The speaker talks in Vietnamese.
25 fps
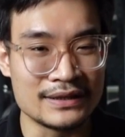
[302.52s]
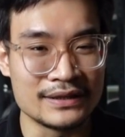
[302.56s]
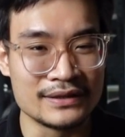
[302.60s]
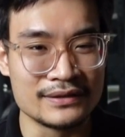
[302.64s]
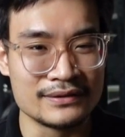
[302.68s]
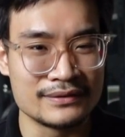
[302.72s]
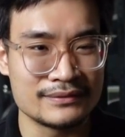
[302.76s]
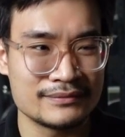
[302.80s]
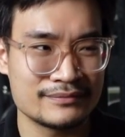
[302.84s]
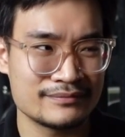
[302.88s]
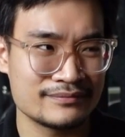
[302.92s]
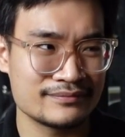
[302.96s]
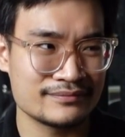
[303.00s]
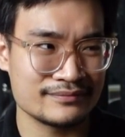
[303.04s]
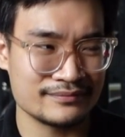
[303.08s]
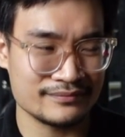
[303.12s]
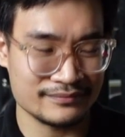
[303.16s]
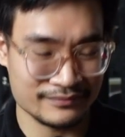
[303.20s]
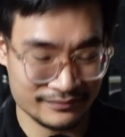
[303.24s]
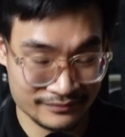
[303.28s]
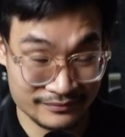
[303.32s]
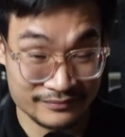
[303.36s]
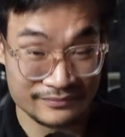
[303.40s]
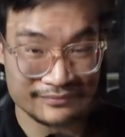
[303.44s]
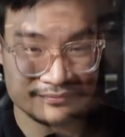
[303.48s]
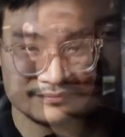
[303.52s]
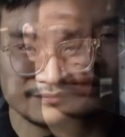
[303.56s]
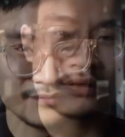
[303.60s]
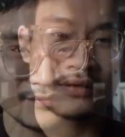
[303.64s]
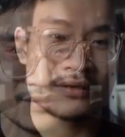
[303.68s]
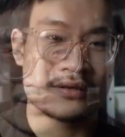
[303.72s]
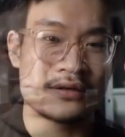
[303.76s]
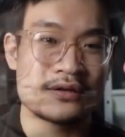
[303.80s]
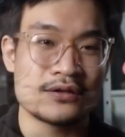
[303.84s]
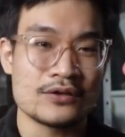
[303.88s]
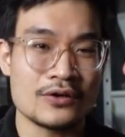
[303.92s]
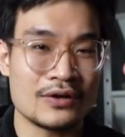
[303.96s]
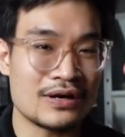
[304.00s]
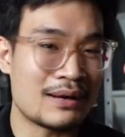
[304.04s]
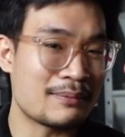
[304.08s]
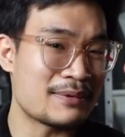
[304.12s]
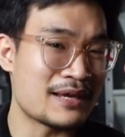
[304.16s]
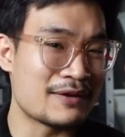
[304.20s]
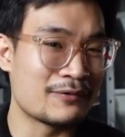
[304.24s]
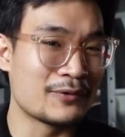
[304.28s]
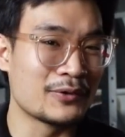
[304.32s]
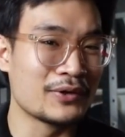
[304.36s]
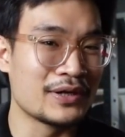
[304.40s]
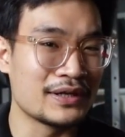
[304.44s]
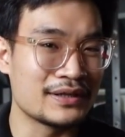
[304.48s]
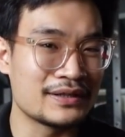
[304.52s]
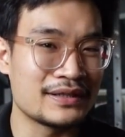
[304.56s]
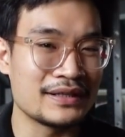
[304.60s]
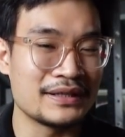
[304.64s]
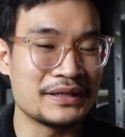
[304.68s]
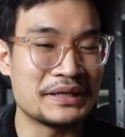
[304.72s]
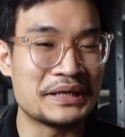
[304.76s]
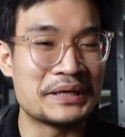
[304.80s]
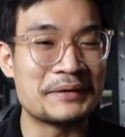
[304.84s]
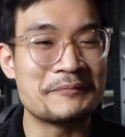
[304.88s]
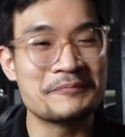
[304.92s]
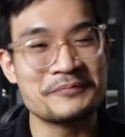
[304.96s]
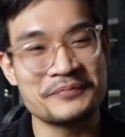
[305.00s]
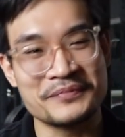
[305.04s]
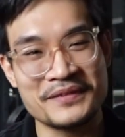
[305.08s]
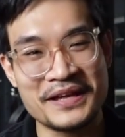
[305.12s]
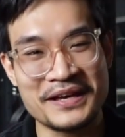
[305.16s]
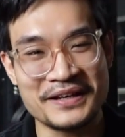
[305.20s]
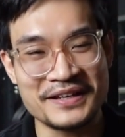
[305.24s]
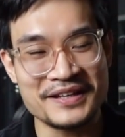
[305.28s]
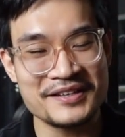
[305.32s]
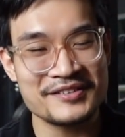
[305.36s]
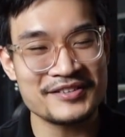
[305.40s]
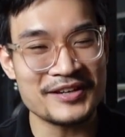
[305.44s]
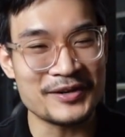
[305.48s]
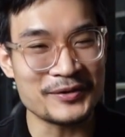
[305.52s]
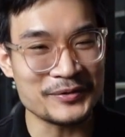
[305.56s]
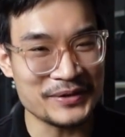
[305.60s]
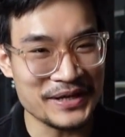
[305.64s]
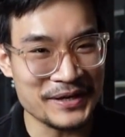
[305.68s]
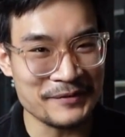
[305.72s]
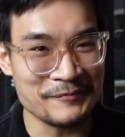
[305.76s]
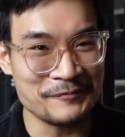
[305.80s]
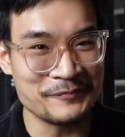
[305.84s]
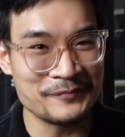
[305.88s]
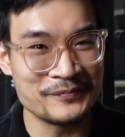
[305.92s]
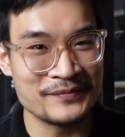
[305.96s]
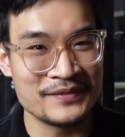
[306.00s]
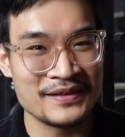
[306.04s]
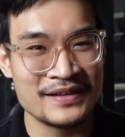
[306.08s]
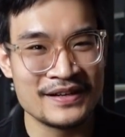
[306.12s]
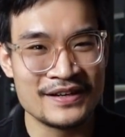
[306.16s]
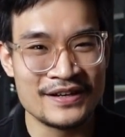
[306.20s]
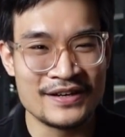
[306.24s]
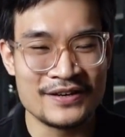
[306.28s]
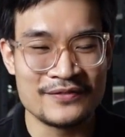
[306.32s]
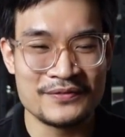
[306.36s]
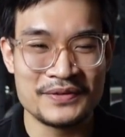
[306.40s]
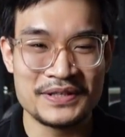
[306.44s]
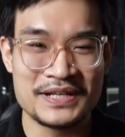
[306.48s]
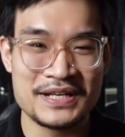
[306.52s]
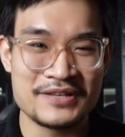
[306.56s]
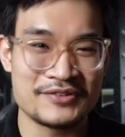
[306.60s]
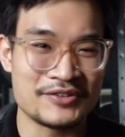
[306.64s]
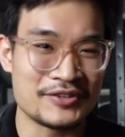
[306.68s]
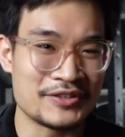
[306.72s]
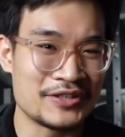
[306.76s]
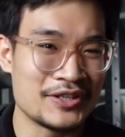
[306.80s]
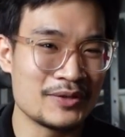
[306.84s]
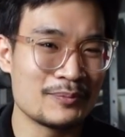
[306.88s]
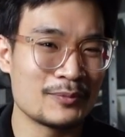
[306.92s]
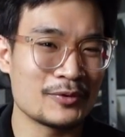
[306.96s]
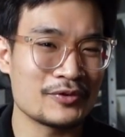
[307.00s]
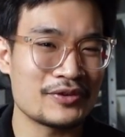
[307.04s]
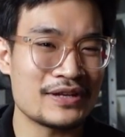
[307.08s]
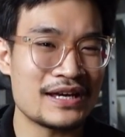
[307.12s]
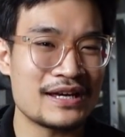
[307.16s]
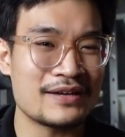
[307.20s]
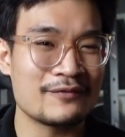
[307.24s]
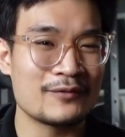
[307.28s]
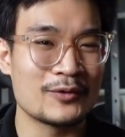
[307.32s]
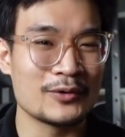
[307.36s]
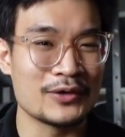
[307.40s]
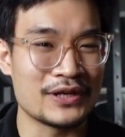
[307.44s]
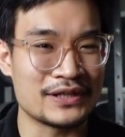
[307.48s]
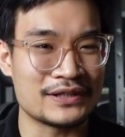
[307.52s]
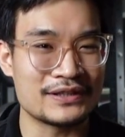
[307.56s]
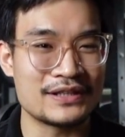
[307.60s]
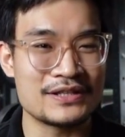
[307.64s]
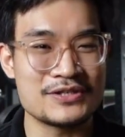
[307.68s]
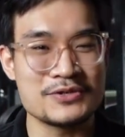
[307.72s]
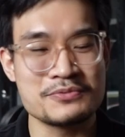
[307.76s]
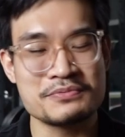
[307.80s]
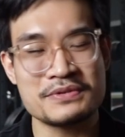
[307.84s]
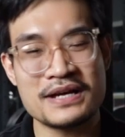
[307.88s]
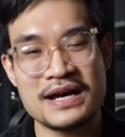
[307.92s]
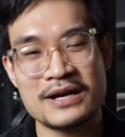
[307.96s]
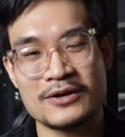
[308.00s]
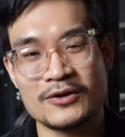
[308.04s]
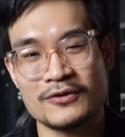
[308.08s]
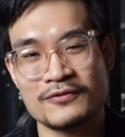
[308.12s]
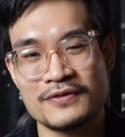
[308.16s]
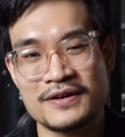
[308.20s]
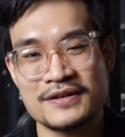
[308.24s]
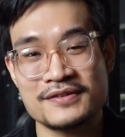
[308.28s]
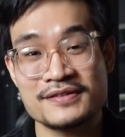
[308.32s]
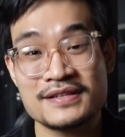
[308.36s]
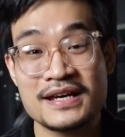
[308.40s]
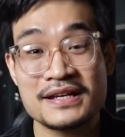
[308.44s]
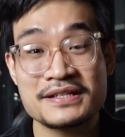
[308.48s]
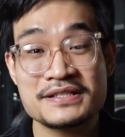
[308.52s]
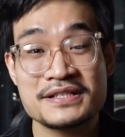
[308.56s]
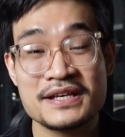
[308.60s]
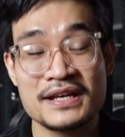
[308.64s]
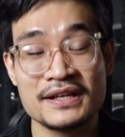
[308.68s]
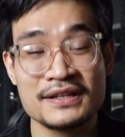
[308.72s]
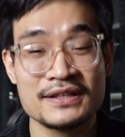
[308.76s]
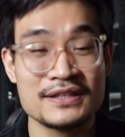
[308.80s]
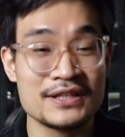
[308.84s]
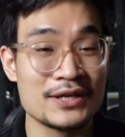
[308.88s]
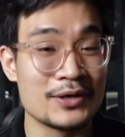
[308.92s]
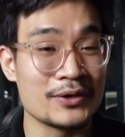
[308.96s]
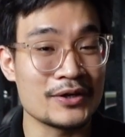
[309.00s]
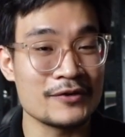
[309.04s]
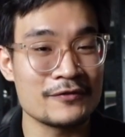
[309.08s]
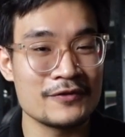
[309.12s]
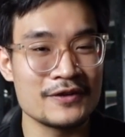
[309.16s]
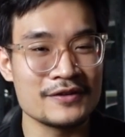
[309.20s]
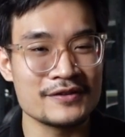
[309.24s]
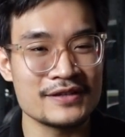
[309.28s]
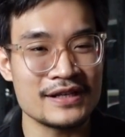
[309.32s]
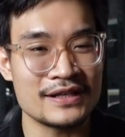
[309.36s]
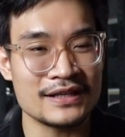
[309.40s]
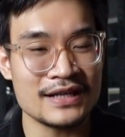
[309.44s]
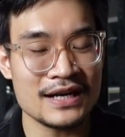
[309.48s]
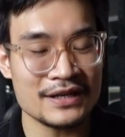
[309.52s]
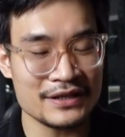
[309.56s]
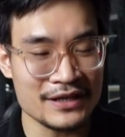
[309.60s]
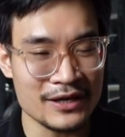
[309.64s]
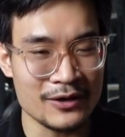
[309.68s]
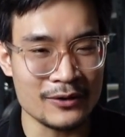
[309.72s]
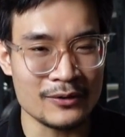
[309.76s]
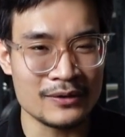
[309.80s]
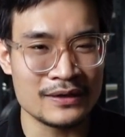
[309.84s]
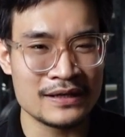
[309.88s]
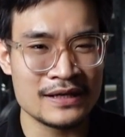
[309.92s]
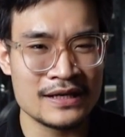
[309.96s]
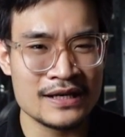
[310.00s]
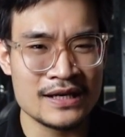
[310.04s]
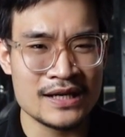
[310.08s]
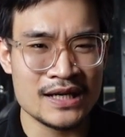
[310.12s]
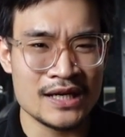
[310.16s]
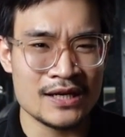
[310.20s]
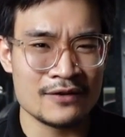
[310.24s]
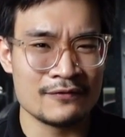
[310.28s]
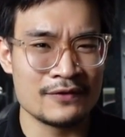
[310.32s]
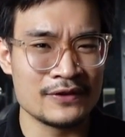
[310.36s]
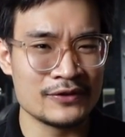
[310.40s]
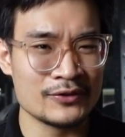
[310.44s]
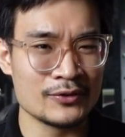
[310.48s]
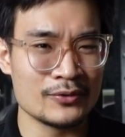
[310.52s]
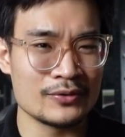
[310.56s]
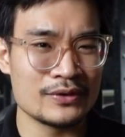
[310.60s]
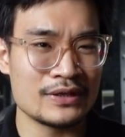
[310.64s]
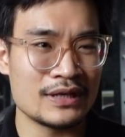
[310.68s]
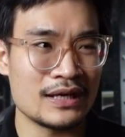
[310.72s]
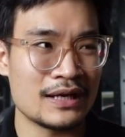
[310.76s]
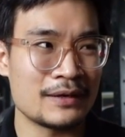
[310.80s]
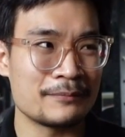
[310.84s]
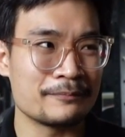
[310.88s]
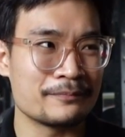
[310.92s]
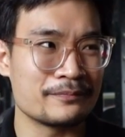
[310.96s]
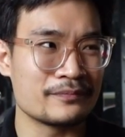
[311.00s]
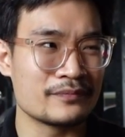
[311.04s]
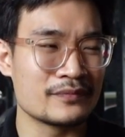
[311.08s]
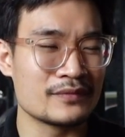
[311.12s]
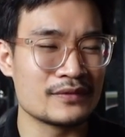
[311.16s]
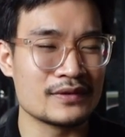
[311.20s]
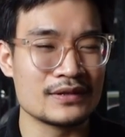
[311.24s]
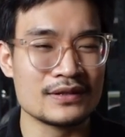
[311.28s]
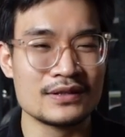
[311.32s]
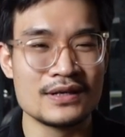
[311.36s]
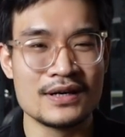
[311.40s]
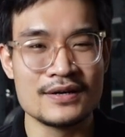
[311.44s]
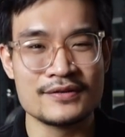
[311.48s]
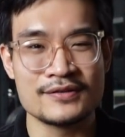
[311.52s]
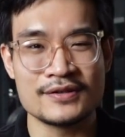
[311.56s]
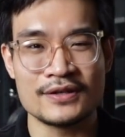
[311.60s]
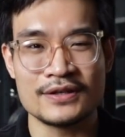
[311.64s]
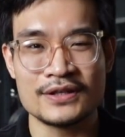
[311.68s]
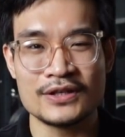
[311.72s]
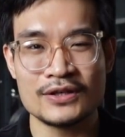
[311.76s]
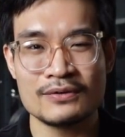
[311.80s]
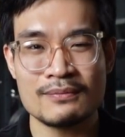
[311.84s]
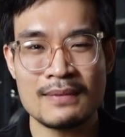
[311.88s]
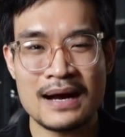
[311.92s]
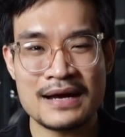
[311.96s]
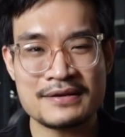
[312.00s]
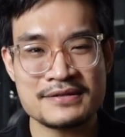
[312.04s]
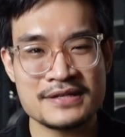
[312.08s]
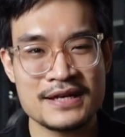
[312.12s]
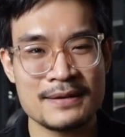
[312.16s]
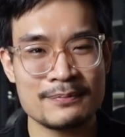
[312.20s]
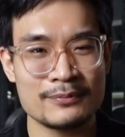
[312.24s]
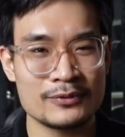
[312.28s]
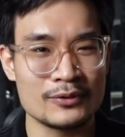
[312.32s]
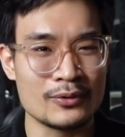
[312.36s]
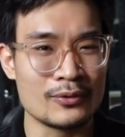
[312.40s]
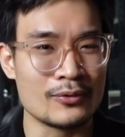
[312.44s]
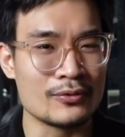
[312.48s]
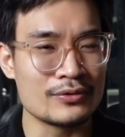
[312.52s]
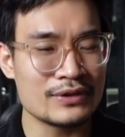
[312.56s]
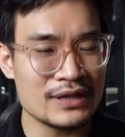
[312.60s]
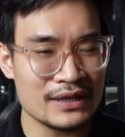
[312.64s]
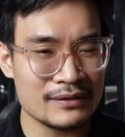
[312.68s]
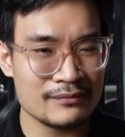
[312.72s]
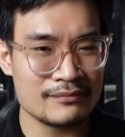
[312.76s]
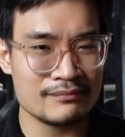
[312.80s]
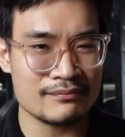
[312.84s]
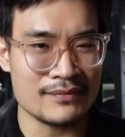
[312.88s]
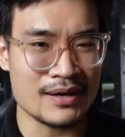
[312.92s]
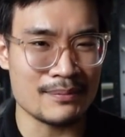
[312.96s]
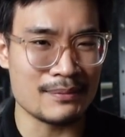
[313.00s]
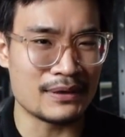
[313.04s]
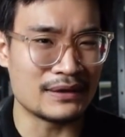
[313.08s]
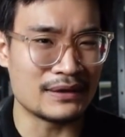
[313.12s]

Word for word: hơn. Còn làm nhà vô địch thì để nghĩ sau nhé. Vì để sở hữu một gen vô địch thì chúng ta còn phải xét trên nhiều cái phương diện khác nhau. Ví dụ như là người sở hữu bicep tù nhất mà